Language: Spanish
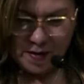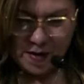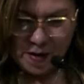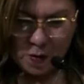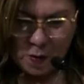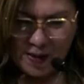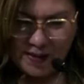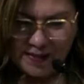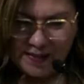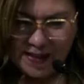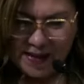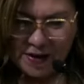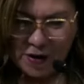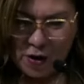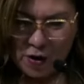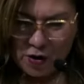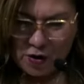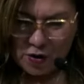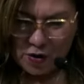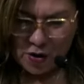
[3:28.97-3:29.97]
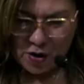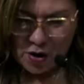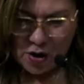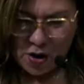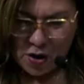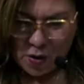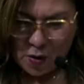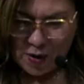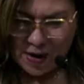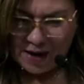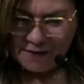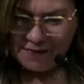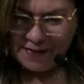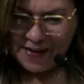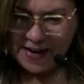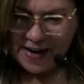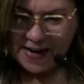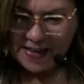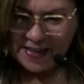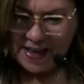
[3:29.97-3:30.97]
Lo anterior con la
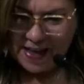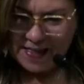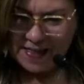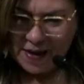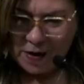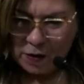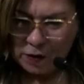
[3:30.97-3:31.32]
finalidad de